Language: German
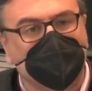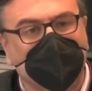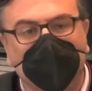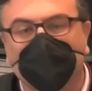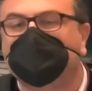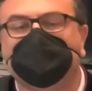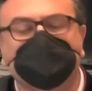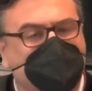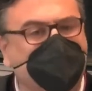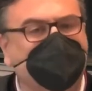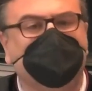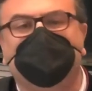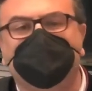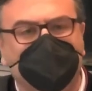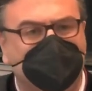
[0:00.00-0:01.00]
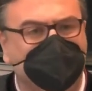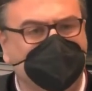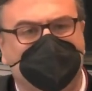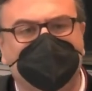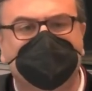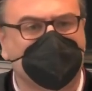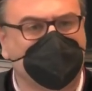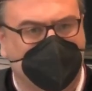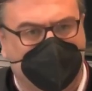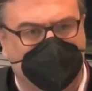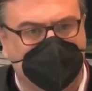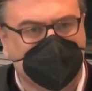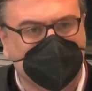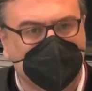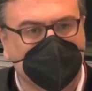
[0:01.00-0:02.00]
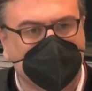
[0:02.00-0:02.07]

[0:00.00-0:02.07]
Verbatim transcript: Und ich kann einfach nicht verstehen,